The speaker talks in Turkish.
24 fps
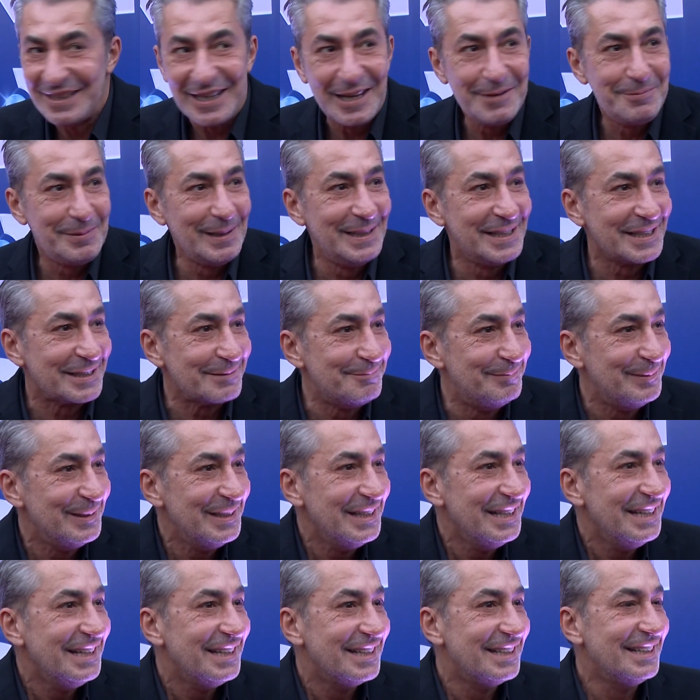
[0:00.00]
diyebilirim.
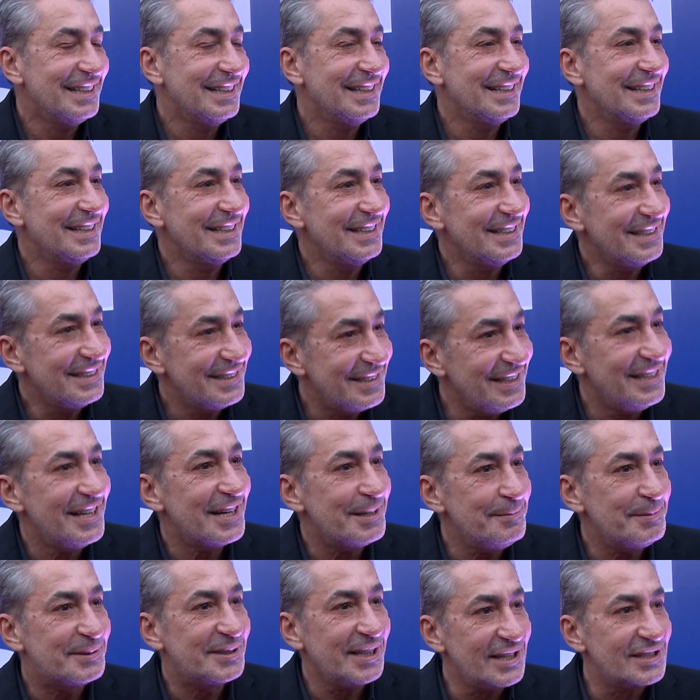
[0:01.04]
Ee,
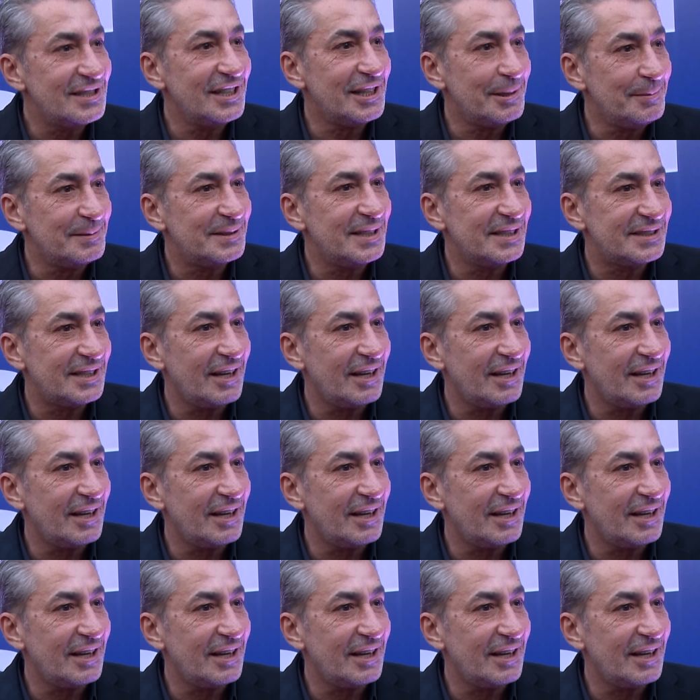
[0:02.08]
dilerim seyircilerimize